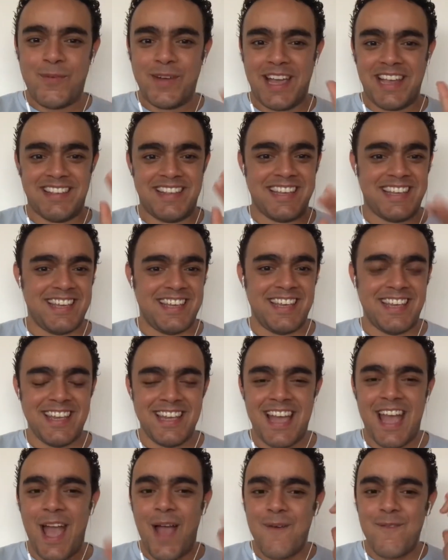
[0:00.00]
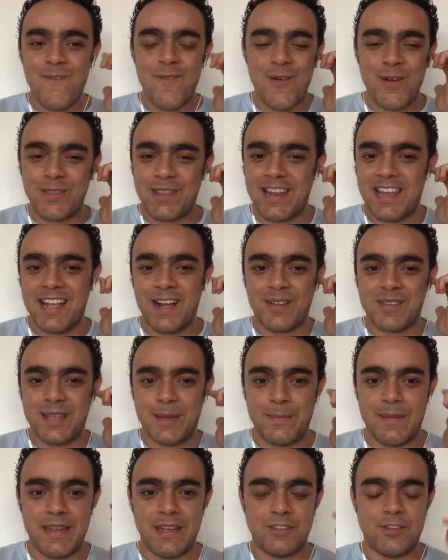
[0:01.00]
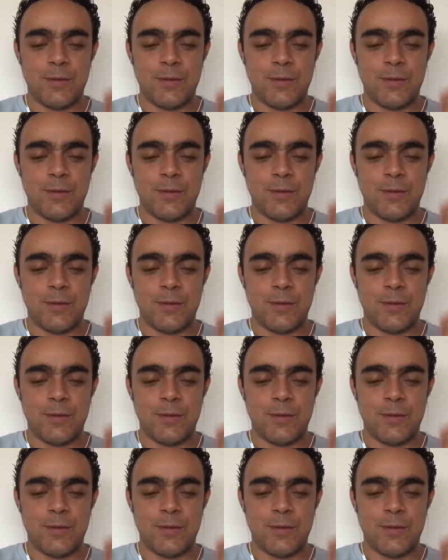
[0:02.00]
Porque isso aqui é muito legal também.